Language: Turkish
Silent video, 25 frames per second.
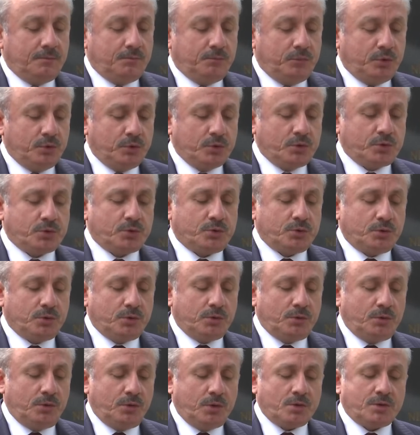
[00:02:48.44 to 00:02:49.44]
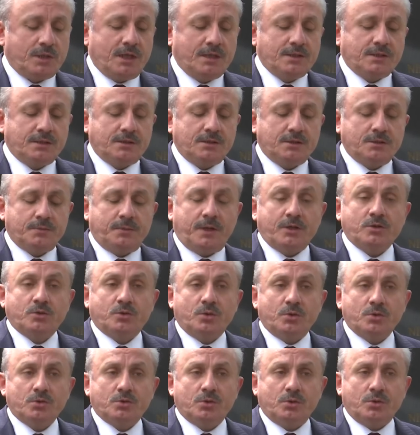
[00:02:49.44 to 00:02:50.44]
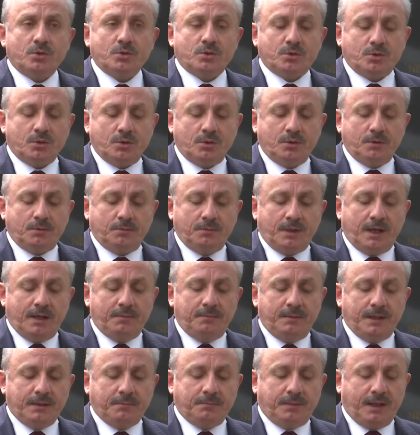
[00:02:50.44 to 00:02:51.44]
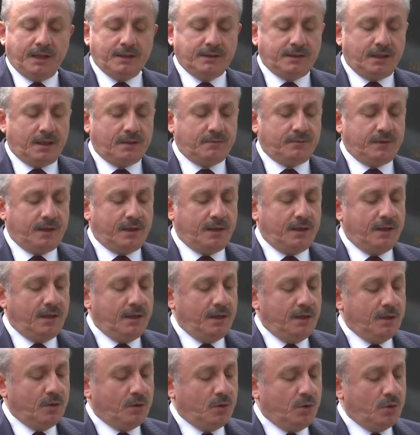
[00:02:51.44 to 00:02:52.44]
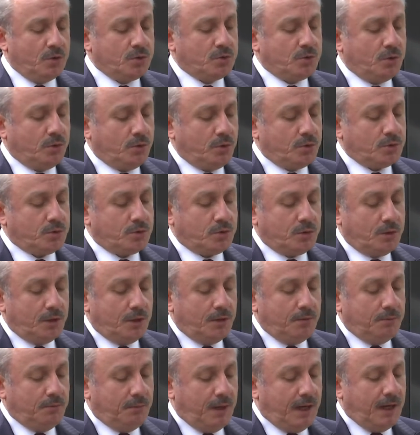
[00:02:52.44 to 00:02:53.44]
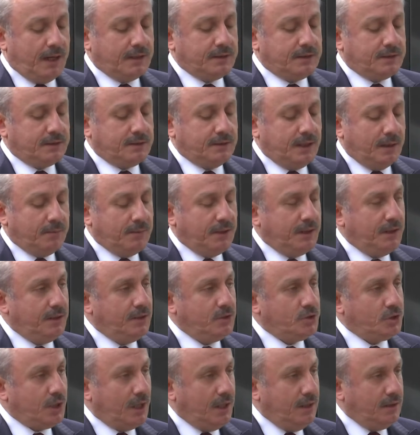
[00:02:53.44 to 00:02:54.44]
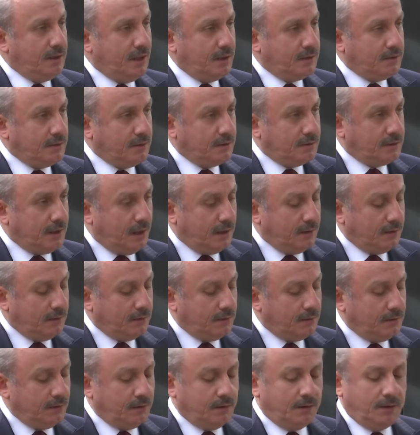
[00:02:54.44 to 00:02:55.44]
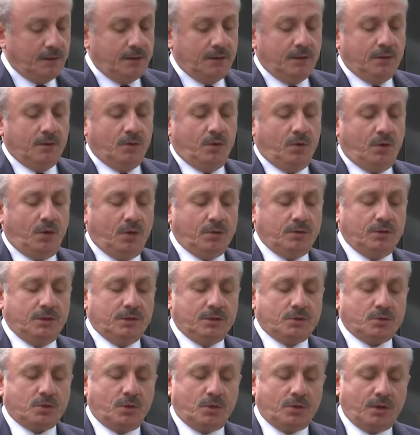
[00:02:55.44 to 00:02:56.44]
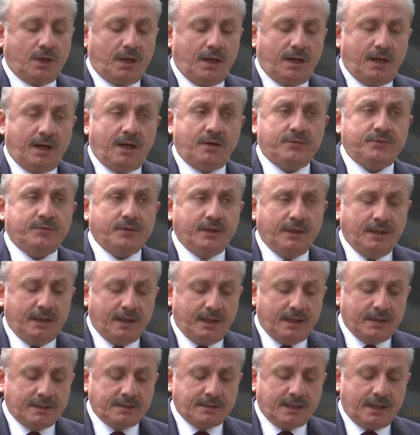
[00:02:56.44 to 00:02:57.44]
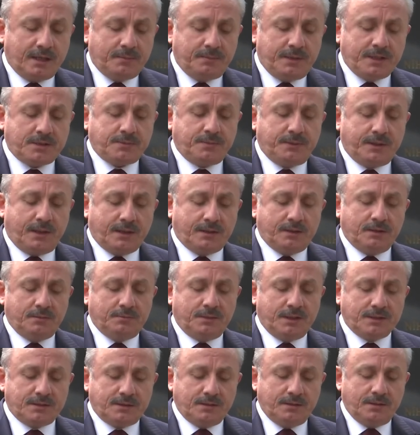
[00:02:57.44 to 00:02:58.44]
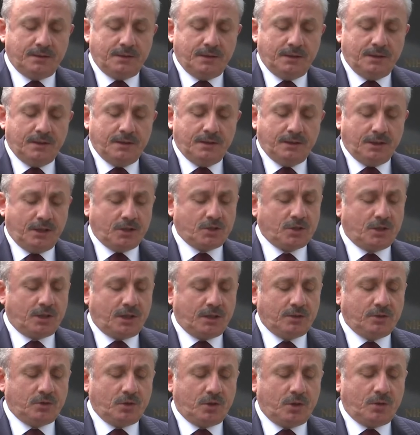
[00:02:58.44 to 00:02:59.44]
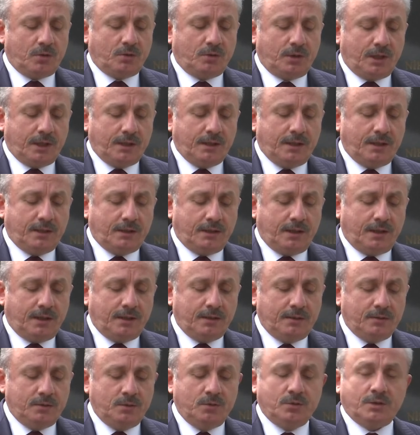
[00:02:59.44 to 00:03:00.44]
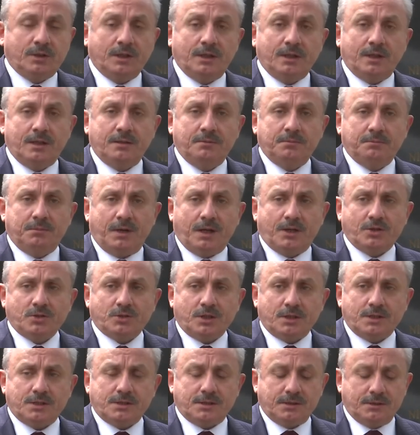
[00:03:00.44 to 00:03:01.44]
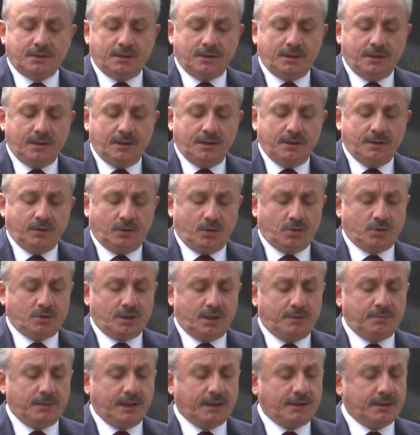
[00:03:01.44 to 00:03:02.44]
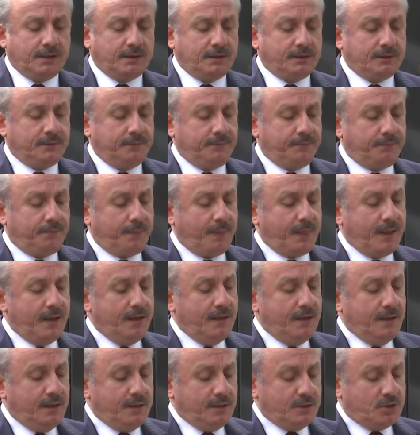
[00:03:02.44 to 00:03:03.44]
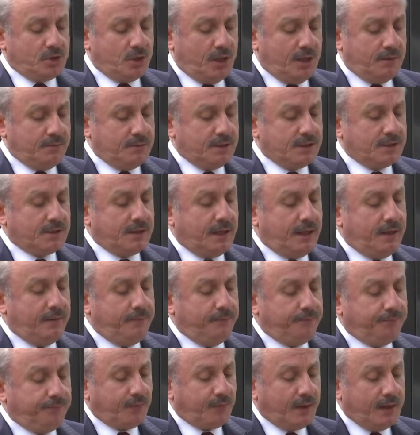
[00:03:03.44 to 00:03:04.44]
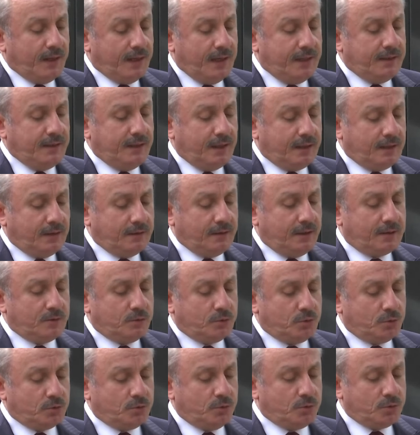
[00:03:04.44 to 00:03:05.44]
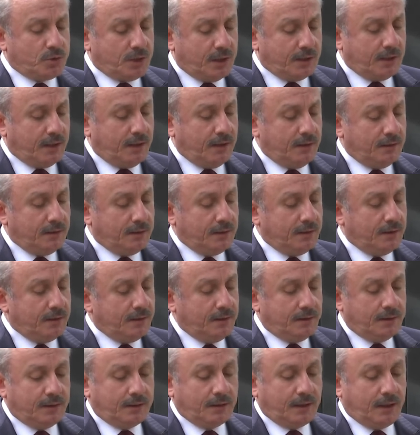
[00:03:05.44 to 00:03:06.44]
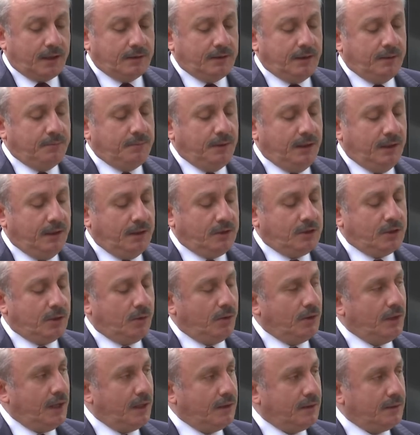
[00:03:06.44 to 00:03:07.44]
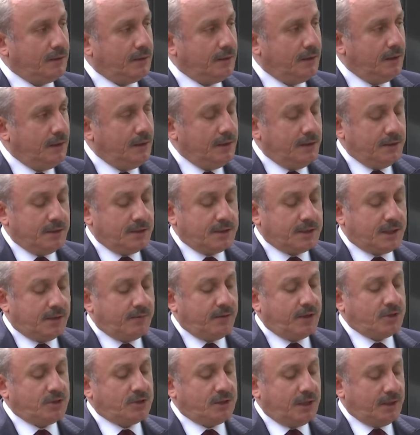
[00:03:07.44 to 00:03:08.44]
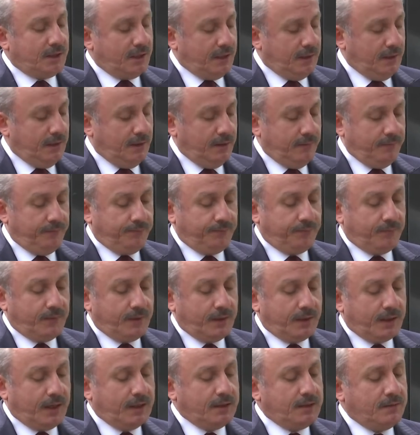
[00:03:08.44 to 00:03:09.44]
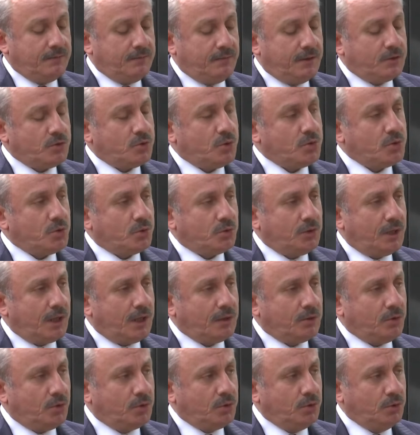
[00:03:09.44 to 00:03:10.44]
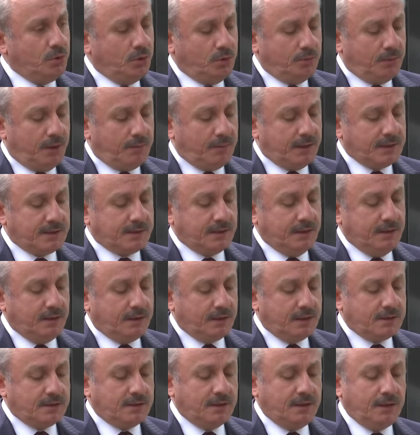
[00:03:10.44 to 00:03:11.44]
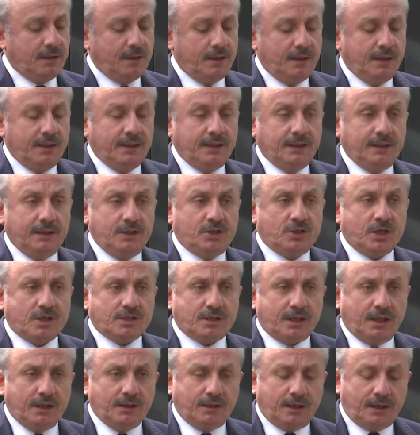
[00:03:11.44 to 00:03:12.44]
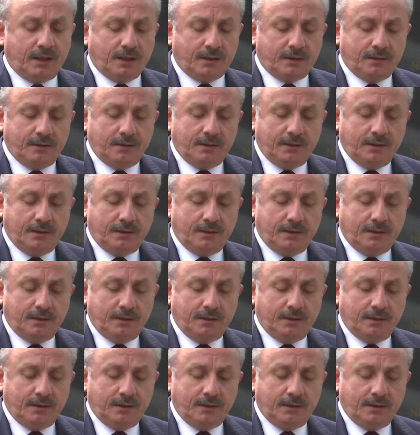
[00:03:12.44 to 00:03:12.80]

buluştuğu Los Angeles Başkonsolosu Mehmet Baydar ve konsolos Bahadır Demir'i şehit ettikten 10 yıl sonra af ile serbest bırakılması yaşanan terör olaylarına ülkelerin bakış açısını göstermektedir. Çağımızda her ne kadar unutulsa da kadim ilke olan savaşta dahi kadın ve çocuklara dokunulmaması ilkesi hiçe sayılarak